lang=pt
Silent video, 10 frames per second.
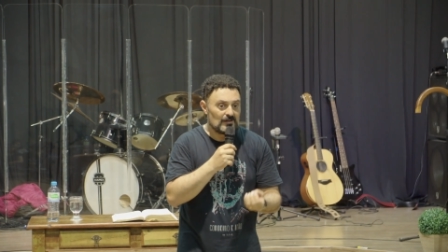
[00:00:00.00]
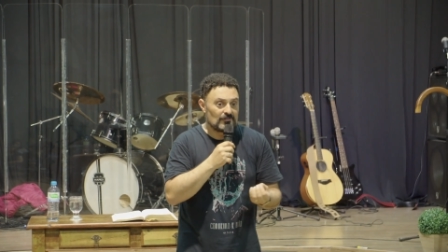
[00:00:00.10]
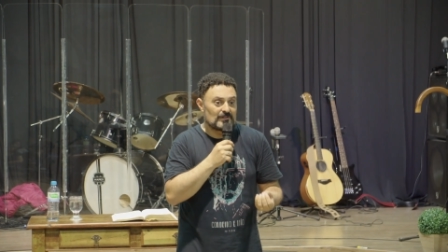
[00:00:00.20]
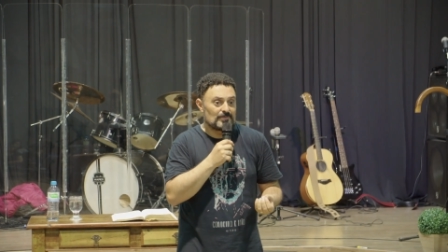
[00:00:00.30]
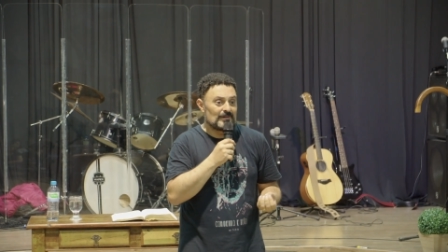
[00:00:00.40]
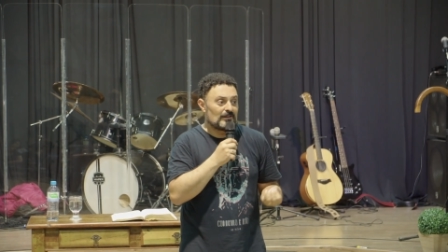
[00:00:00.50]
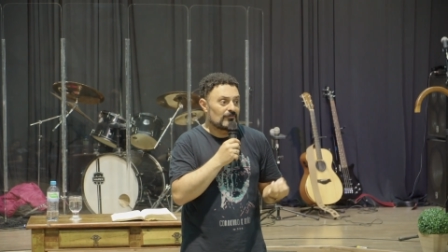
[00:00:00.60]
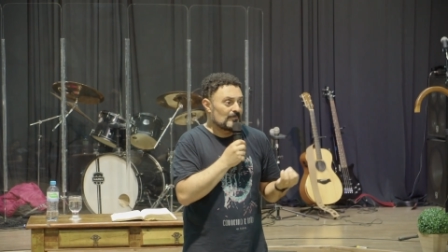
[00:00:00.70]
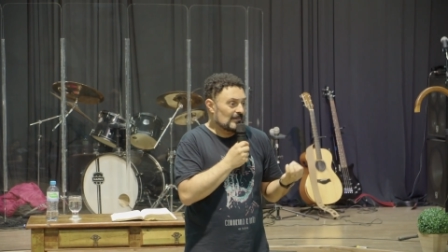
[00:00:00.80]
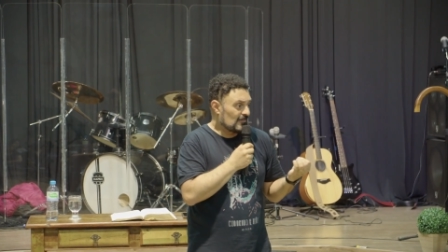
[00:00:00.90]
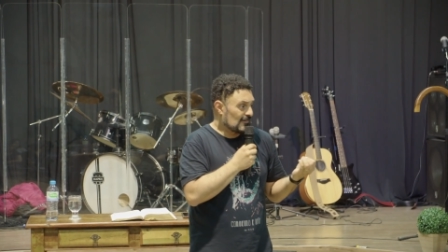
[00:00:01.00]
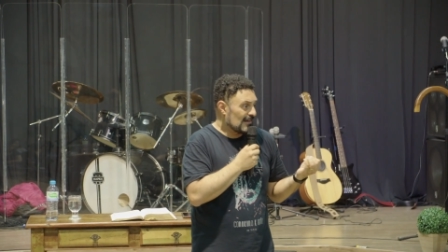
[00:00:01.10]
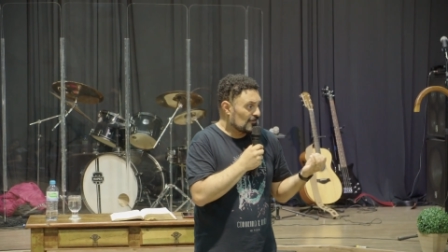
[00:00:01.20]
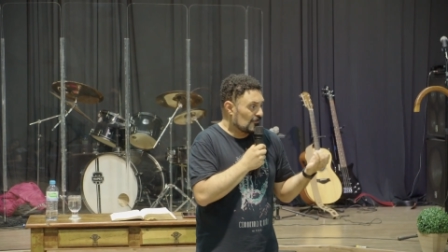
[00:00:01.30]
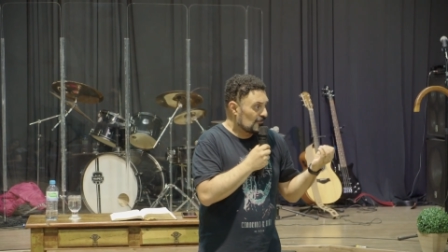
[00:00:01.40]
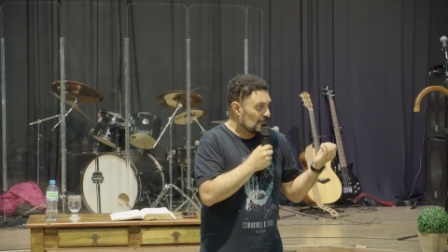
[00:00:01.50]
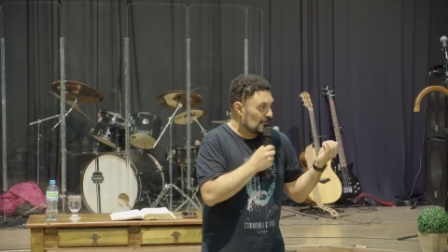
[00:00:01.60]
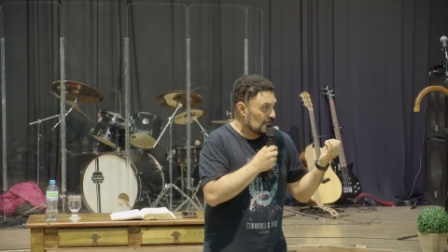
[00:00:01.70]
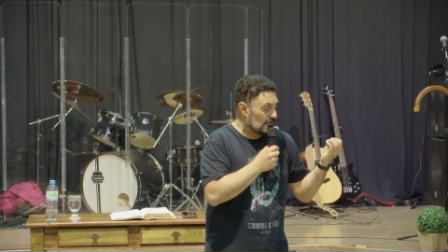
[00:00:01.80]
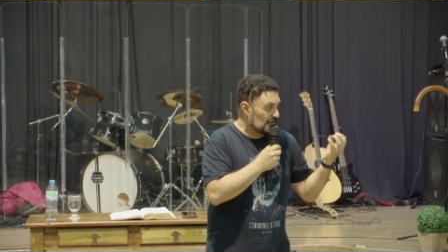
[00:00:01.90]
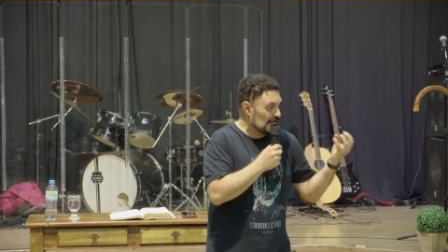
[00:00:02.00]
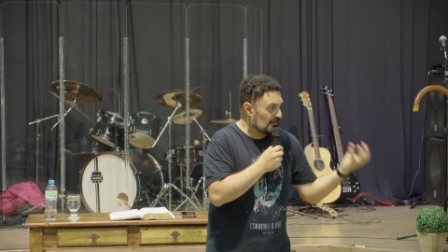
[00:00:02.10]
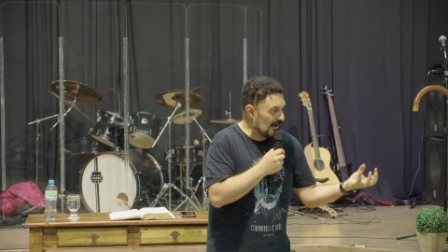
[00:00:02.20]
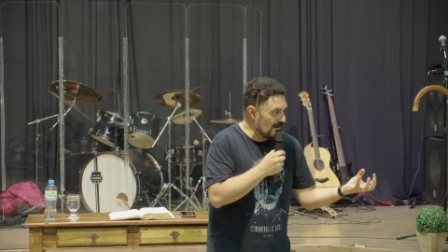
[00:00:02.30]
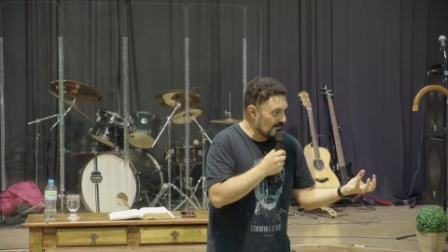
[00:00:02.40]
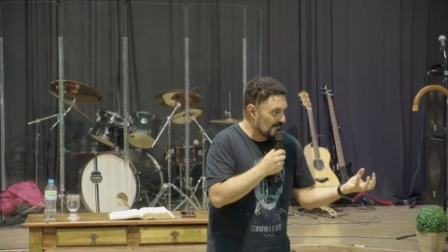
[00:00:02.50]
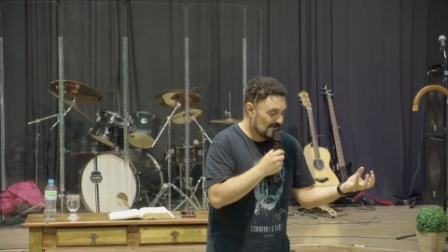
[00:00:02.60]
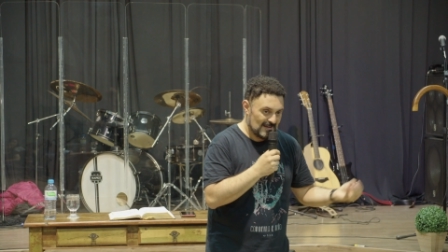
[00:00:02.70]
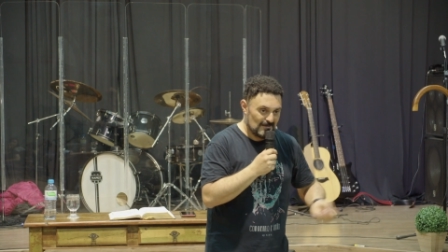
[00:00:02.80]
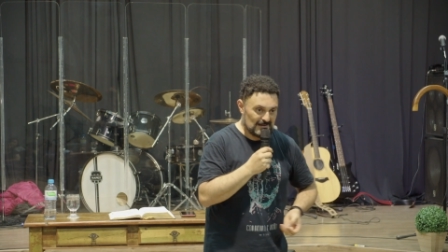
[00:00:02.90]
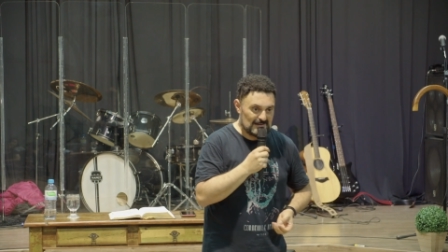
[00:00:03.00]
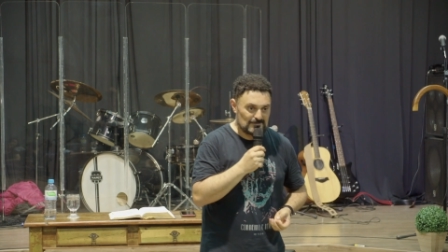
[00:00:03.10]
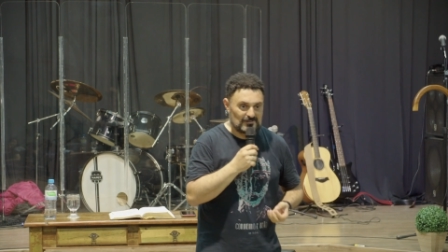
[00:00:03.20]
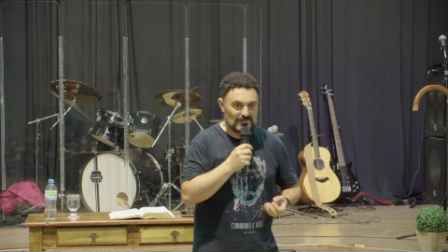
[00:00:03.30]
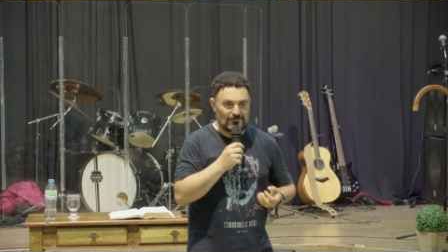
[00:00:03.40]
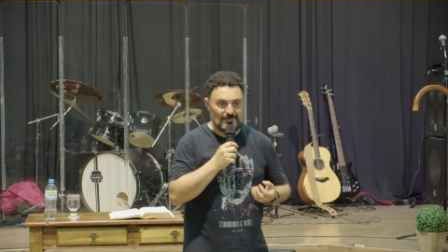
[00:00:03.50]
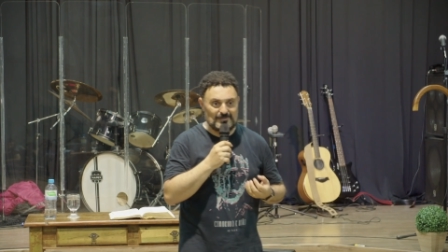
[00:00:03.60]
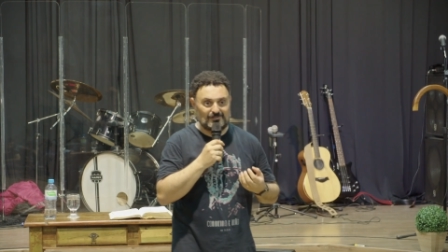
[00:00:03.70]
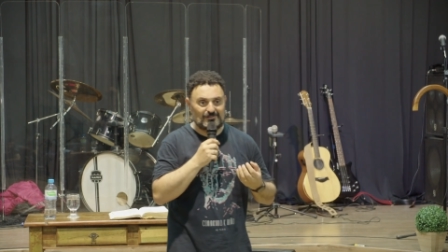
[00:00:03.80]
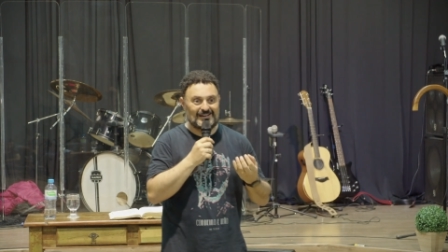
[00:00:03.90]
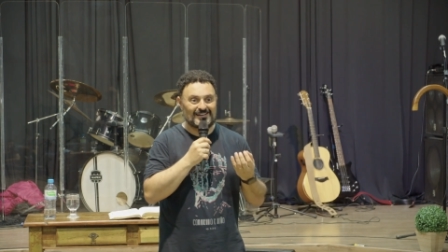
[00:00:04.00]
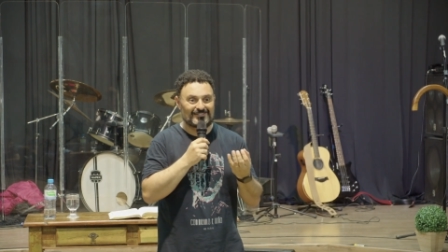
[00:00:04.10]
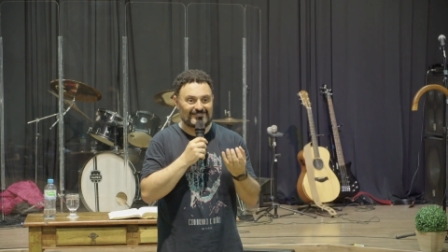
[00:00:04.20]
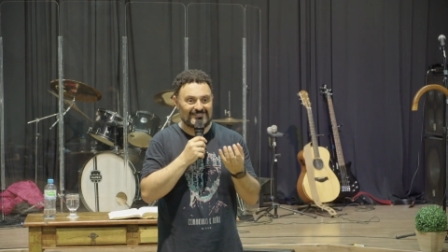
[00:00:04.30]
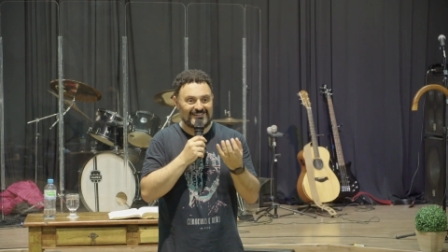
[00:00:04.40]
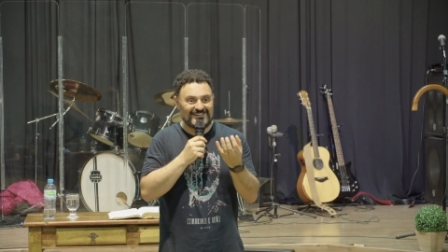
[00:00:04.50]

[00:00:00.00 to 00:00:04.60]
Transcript: Você primeiro é alfabetizado no, no desenho, para depois ser alfabetizado